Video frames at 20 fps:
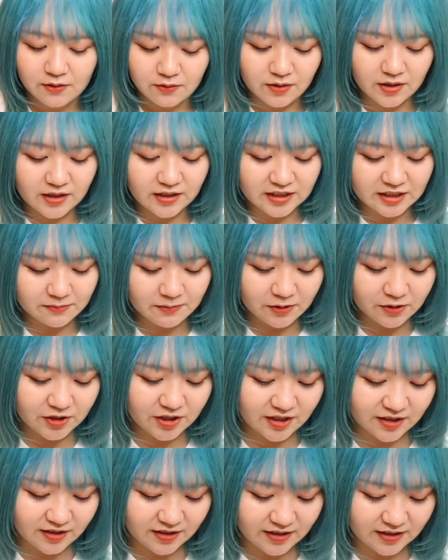これが一番欲
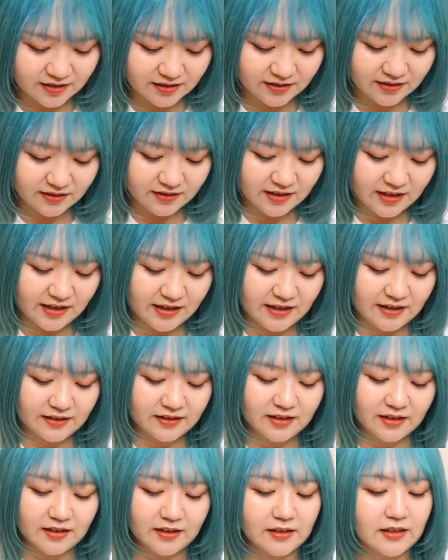しかったやつで、
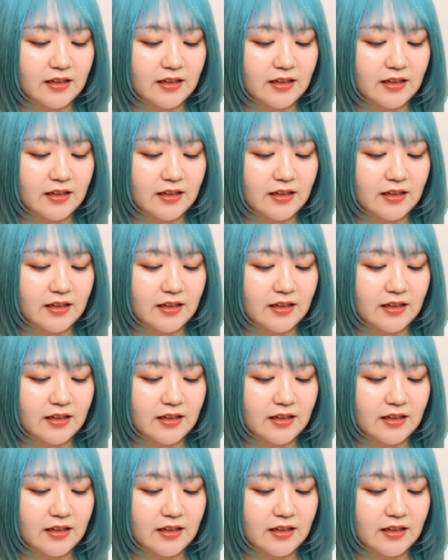なんか